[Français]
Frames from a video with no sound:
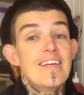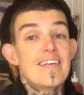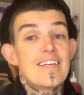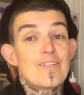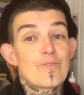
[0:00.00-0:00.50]

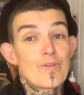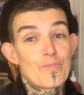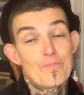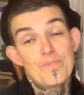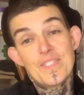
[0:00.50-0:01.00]
Et donc
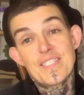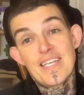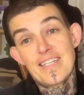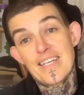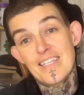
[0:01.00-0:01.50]

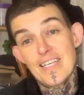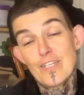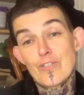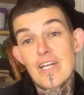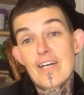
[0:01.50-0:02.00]
cette année,
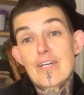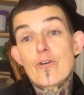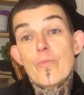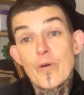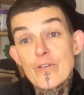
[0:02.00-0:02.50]
je la
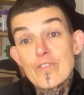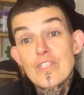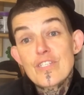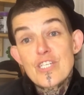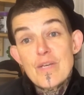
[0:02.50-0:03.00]
commence
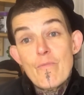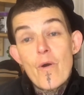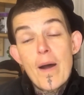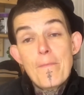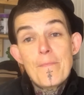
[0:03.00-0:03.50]
chez
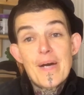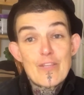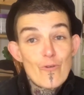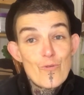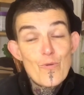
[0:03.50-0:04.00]
moi, pas
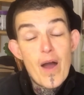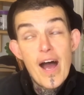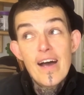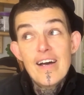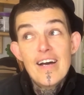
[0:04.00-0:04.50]
trop loin,
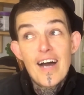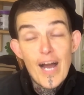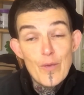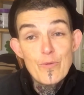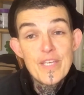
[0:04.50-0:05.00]

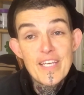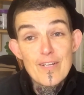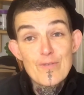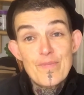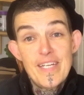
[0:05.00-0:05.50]
à 8
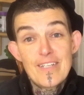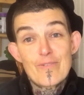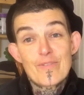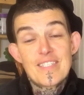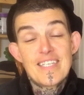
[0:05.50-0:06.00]
km.
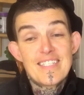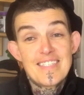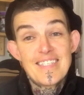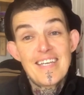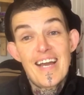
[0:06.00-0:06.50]
Donc c'est
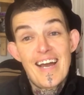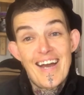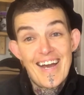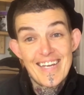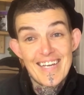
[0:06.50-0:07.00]
assez
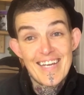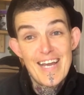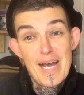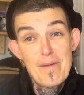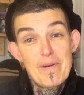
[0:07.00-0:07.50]

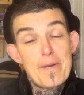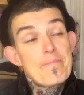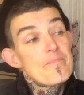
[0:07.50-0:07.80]
agréable.